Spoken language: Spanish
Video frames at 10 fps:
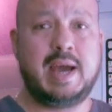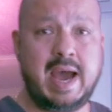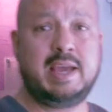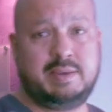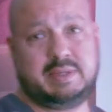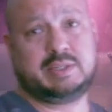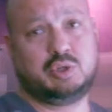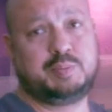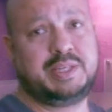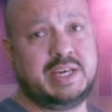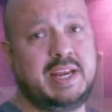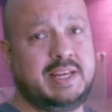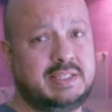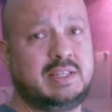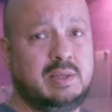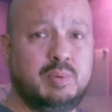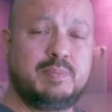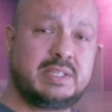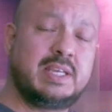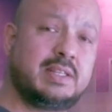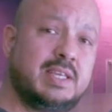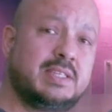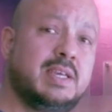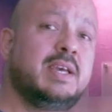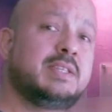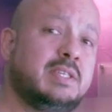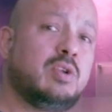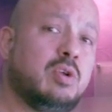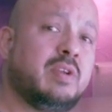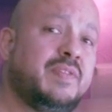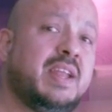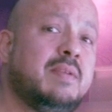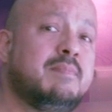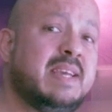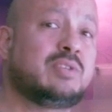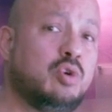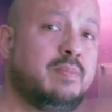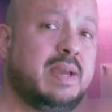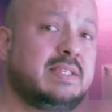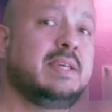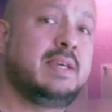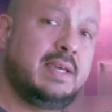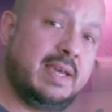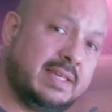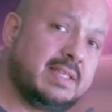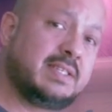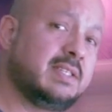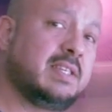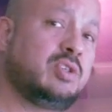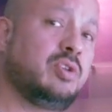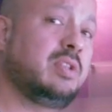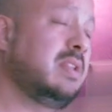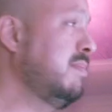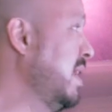Hay que sospechar en este tipo de pacientes, si no lo refieren mes con mes, esta sensación de